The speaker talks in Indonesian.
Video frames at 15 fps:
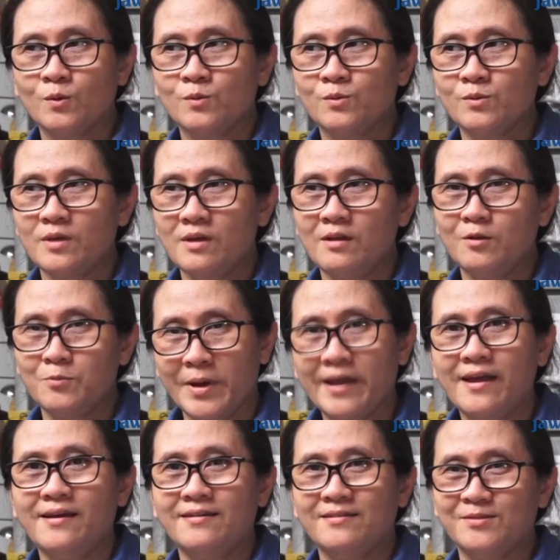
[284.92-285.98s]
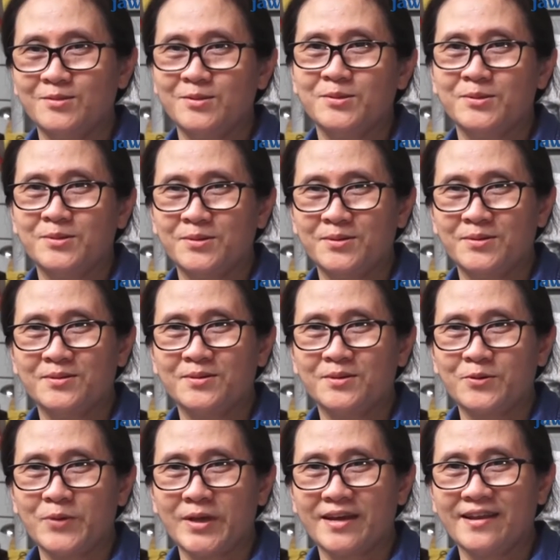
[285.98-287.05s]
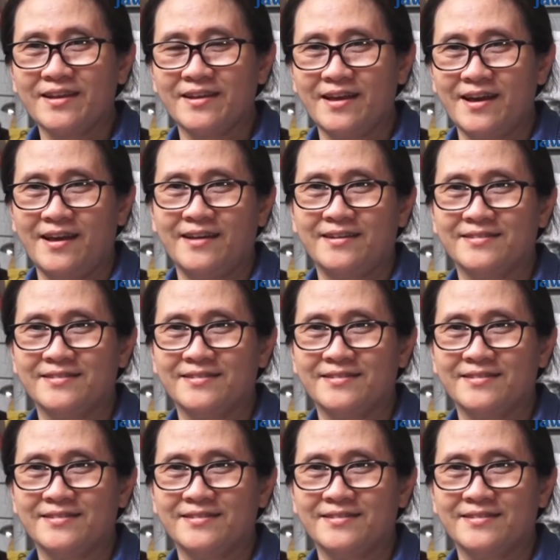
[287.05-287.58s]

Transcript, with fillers: untungnya lumayan untuk kue kering ya